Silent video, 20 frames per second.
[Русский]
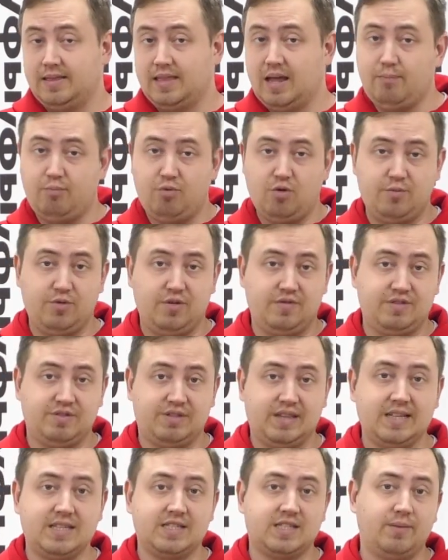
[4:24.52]
Напомню, в
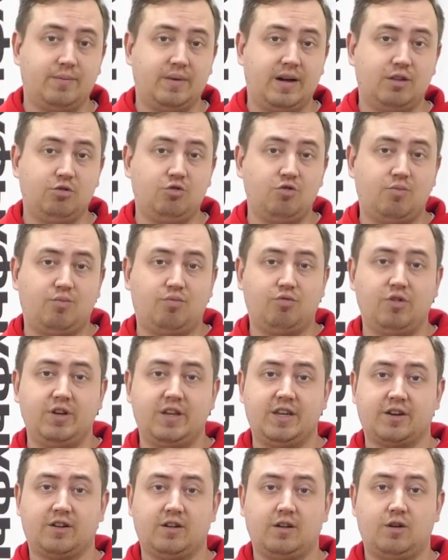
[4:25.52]
2019 году
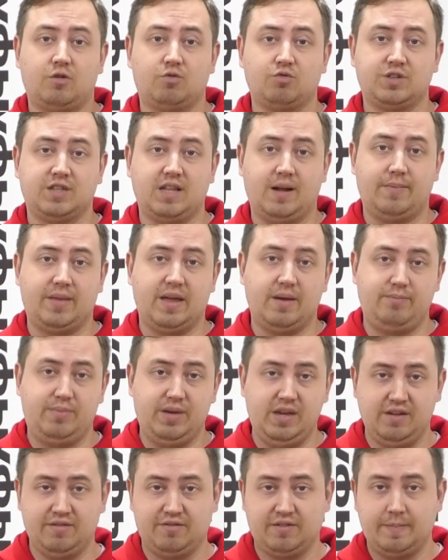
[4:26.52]
блогер Рустам
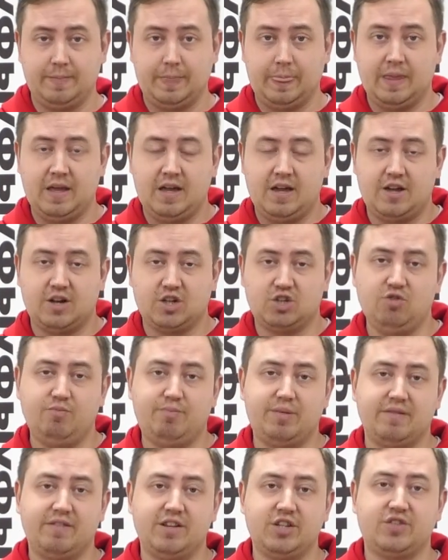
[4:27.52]
Набиев решил
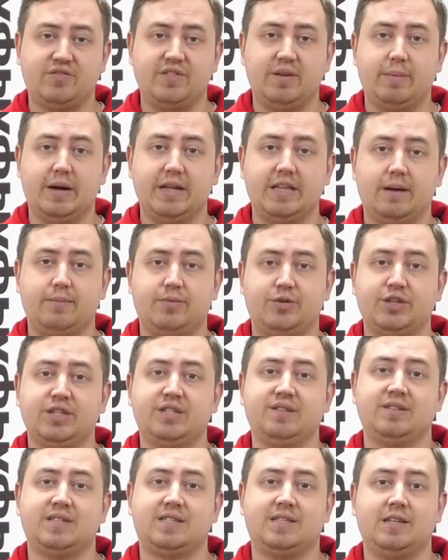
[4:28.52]
привлечь внимание
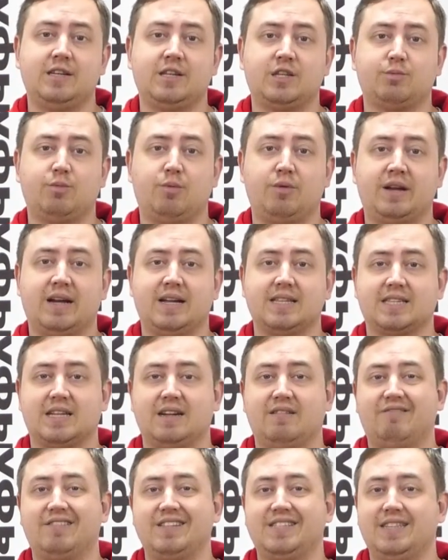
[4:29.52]
общественности и
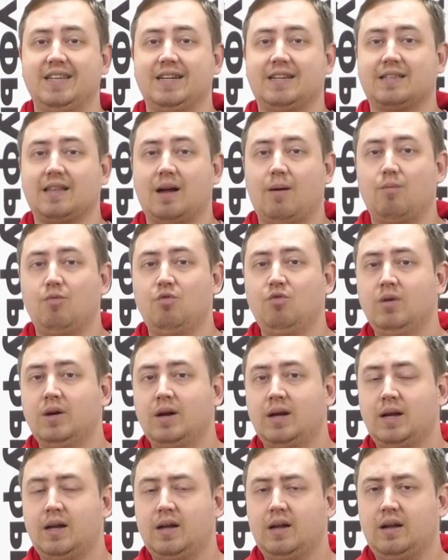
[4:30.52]
республиканских властей к тому,
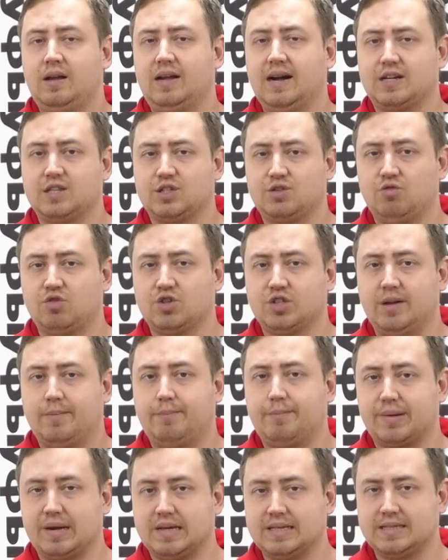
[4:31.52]
как сложно
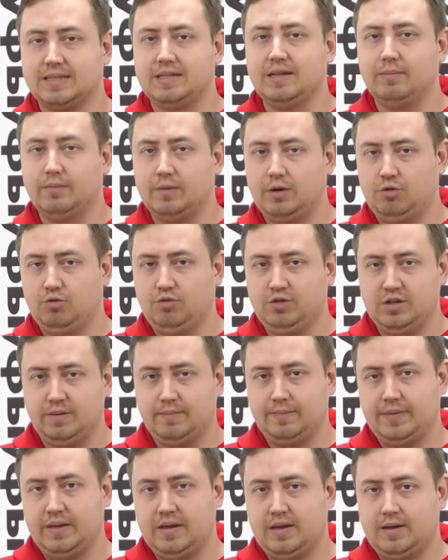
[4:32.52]
простым
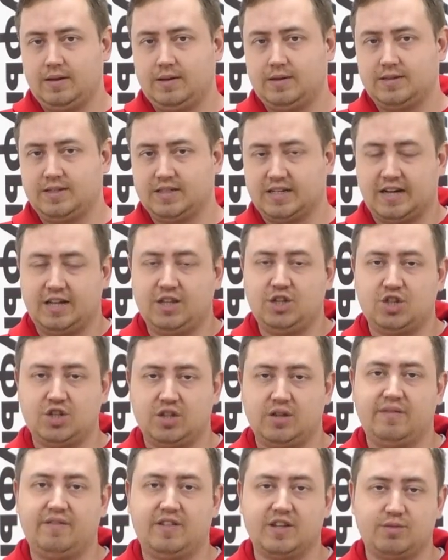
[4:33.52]
людям с
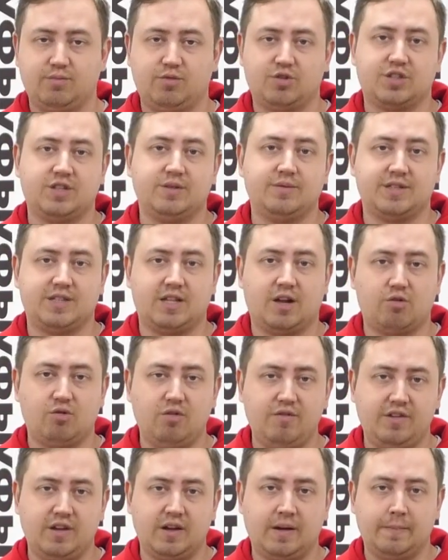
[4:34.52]
ограниченным возможностями
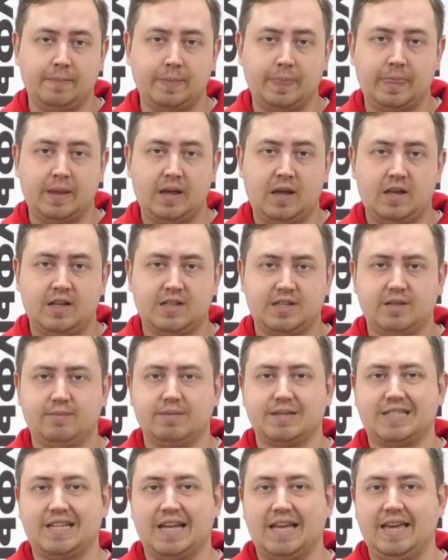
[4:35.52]
здоровья
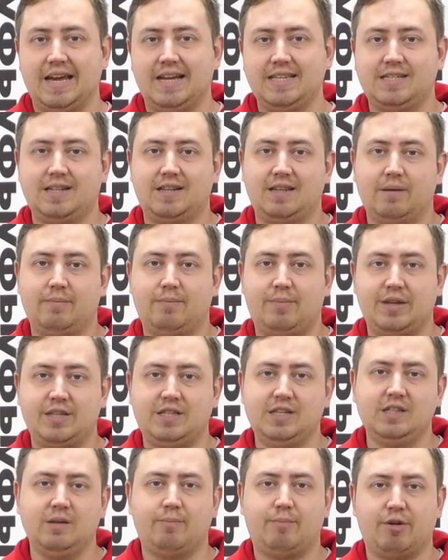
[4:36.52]
самостоятельно
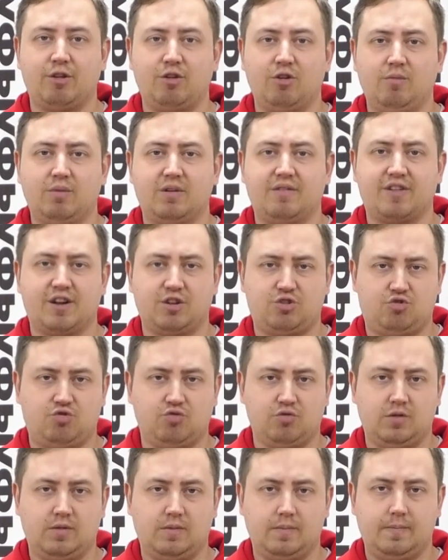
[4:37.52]
прийти на прием к
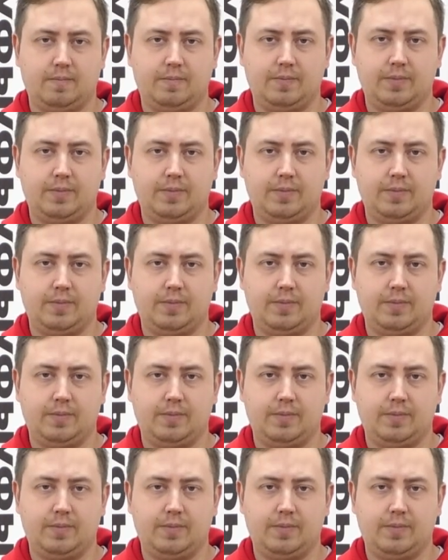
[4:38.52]
врачу.